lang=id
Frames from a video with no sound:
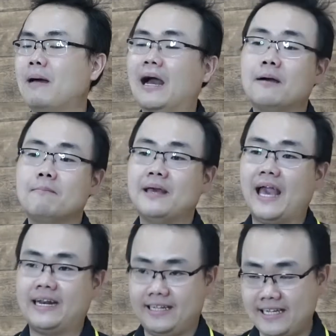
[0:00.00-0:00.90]
Bank
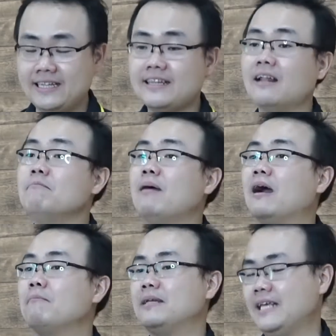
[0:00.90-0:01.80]
BNI, dan
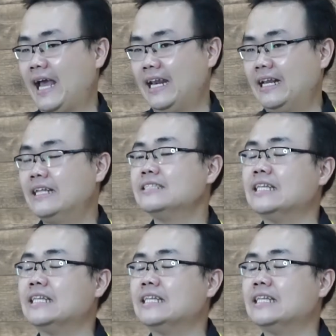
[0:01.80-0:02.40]
Bank BTN.